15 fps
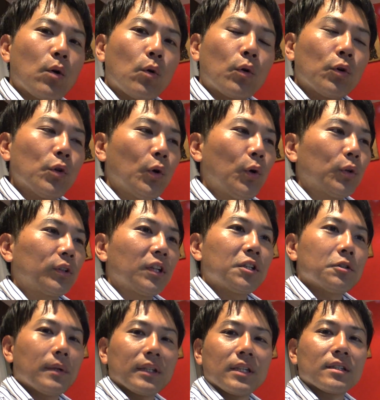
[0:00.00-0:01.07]
ここの
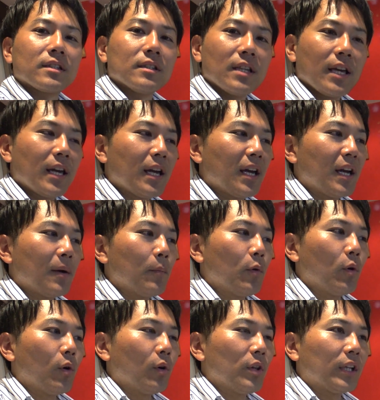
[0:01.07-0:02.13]
ホテルはですね
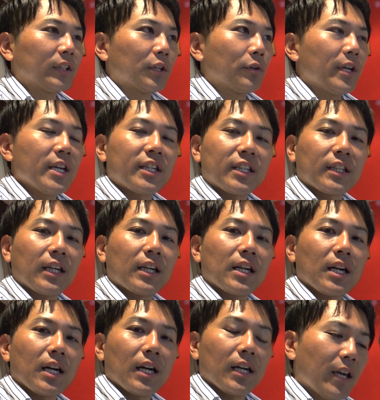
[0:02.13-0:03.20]
もうなんだろう駅か
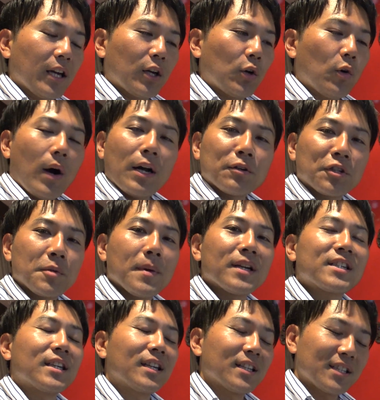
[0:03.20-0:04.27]
ら結構歩きま
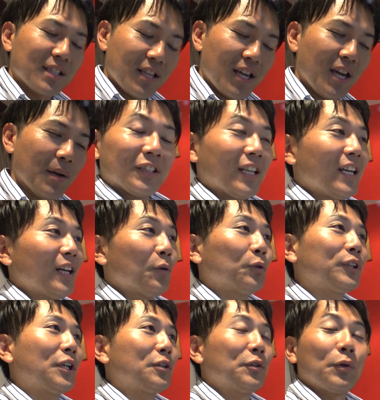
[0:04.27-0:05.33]
してですねで
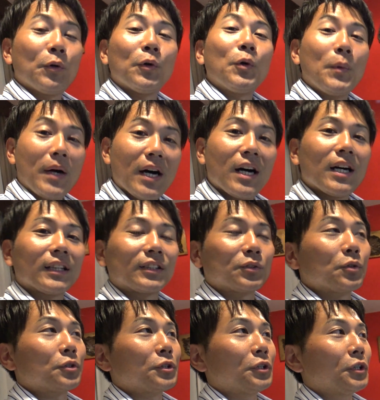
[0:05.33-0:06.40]
ホテルの方はす
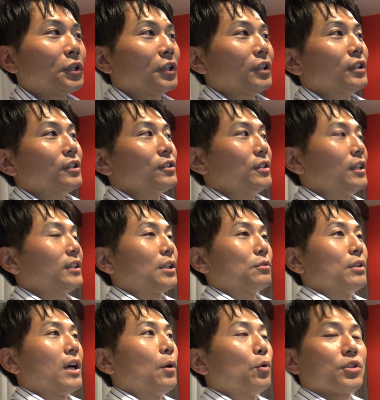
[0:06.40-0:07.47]
ごくなんだろ
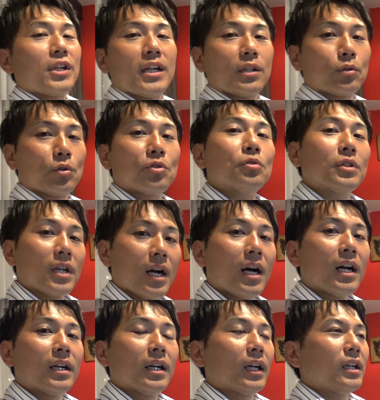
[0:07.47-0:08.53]
うなおしゃれという
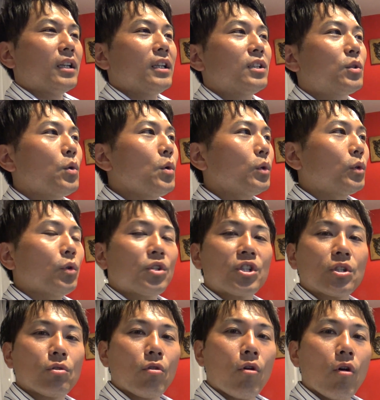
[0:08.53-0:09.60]
かなんかリゾート
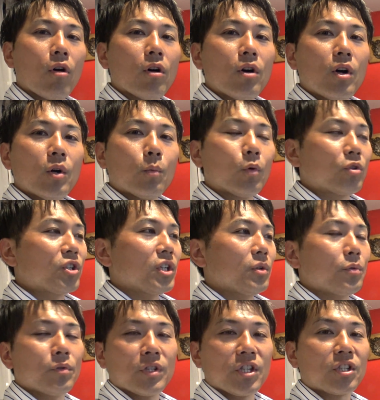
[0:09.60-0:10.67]
地を
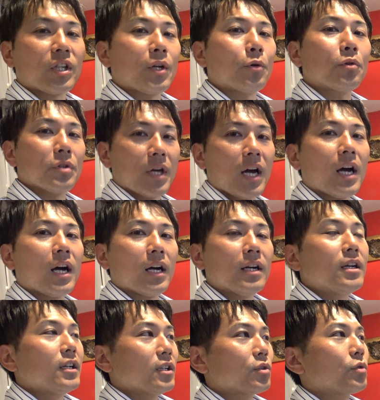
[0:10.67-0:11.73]
モチーフにしたような
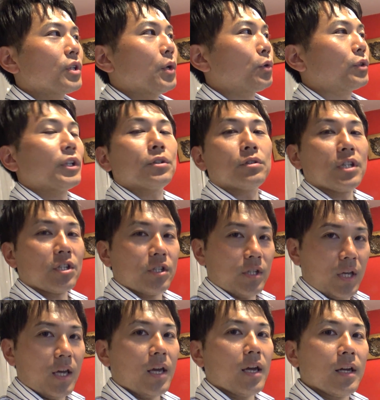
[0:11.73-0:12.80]
そんなホテルでし
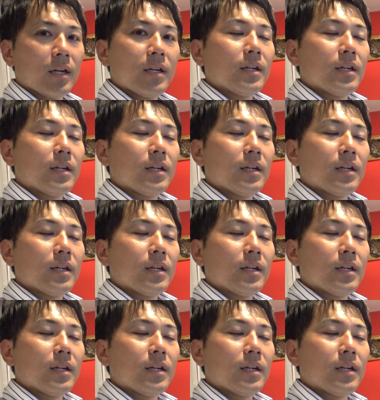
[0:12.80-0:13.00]
て、